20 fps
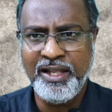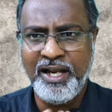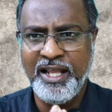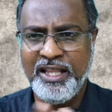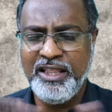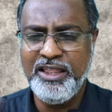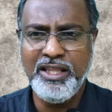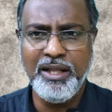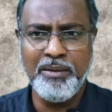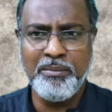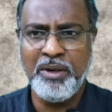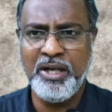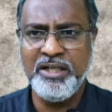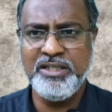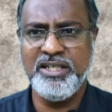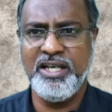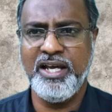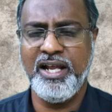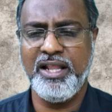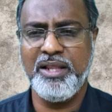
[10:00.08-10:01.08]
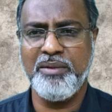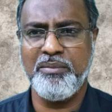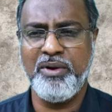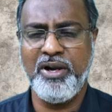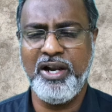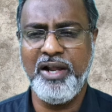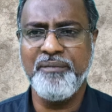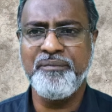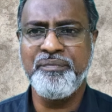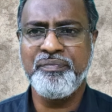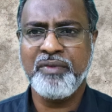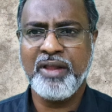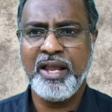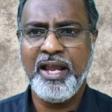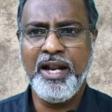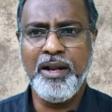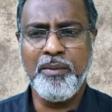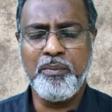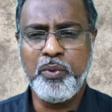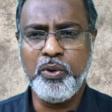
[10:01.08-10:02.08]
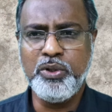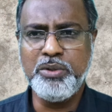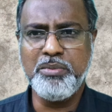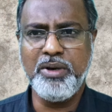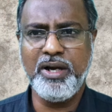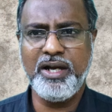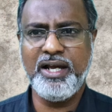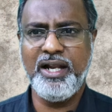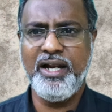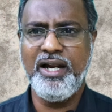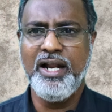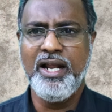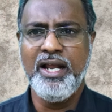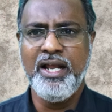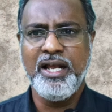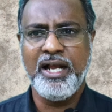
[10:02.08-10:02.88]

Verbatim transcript: அதில் எந்த மாற்று கருத்தும் இல்லை ஏன்னா பொதுமக்கள்